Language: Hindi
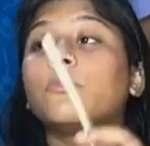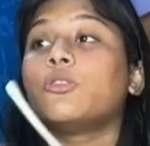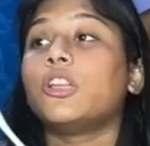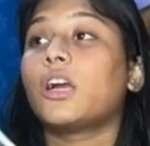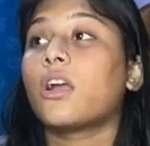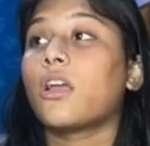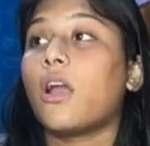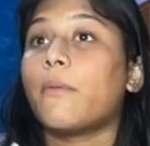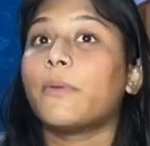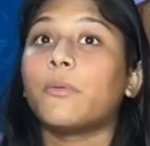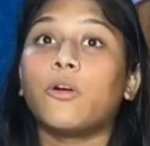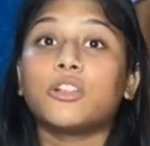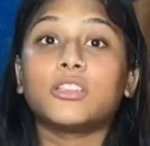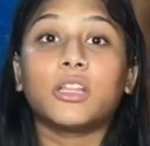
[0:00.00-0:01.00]
बोलेगा कि आपने
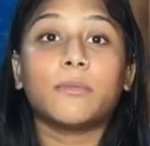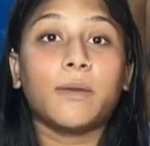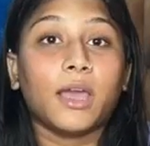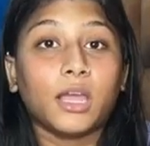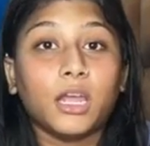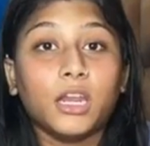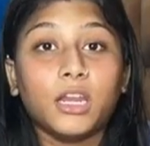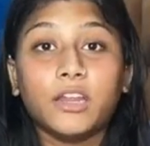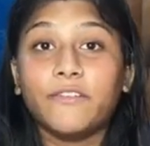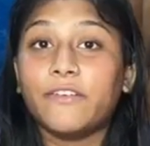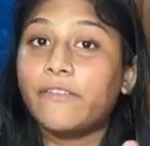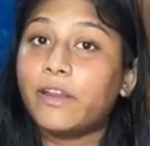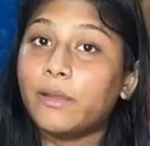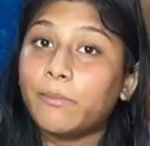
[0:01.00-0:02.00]
बहुत ज़्यादा महंगे ले लिए
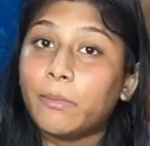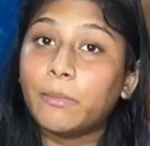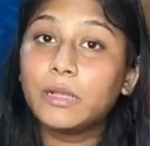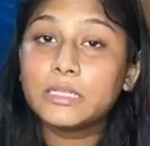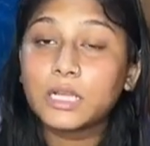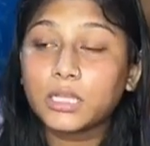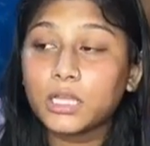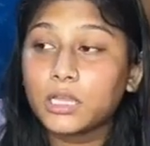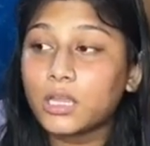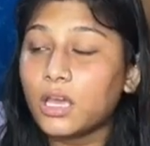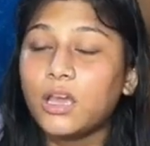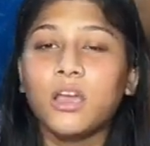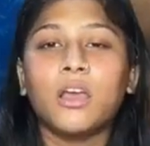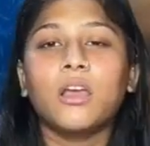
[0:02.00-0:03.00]
फिफ्टी में मिल सकते थे
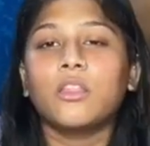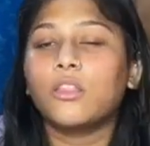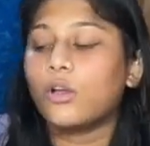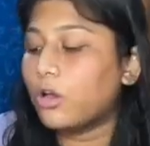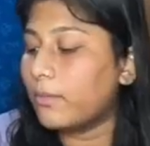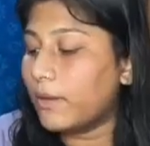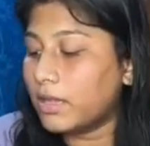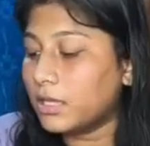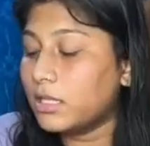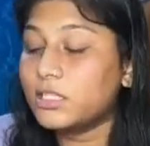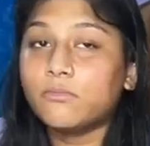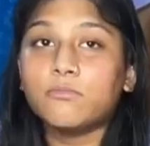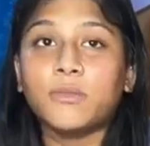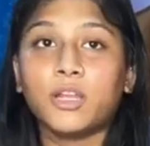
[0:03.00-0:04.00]
तो कोई बात नहीं
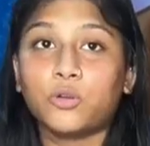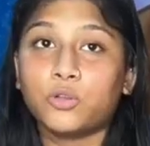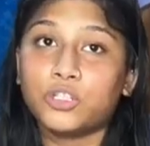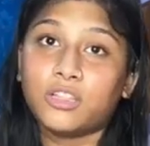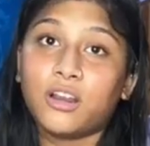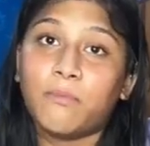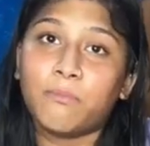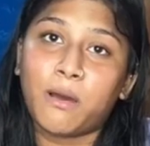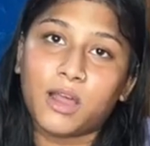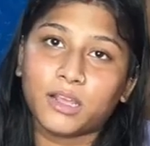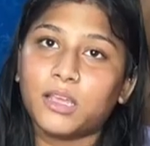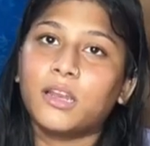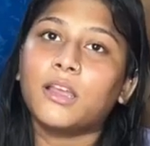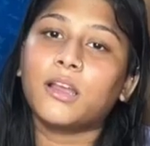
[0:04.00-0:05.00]
मेरे को जितना
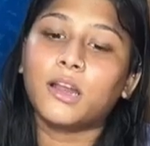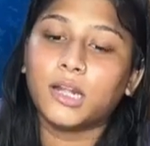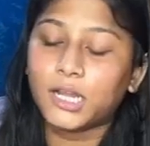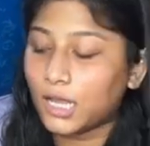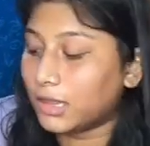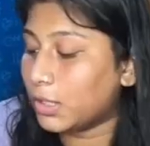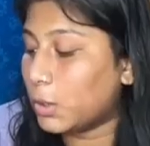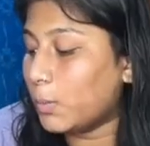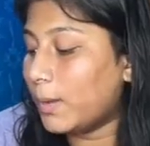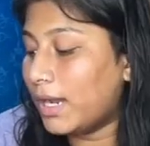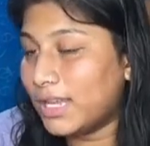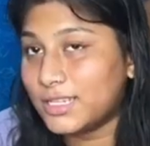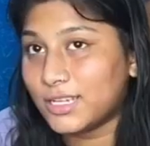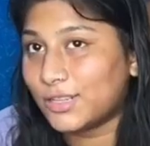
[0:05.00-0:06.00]
बार्गेनिंग करनी आती है तो मैं
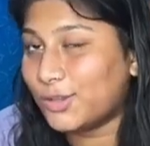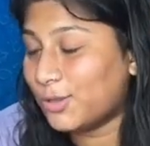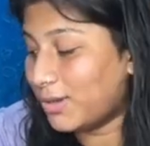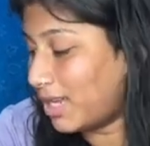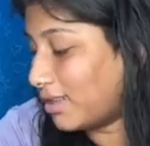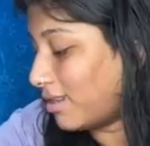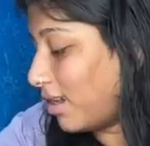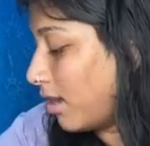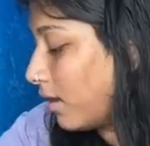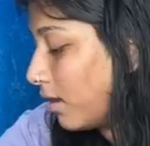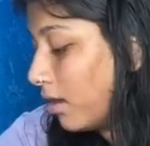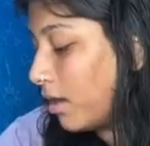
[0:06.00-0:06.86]
ले सकती हूँ यार इतना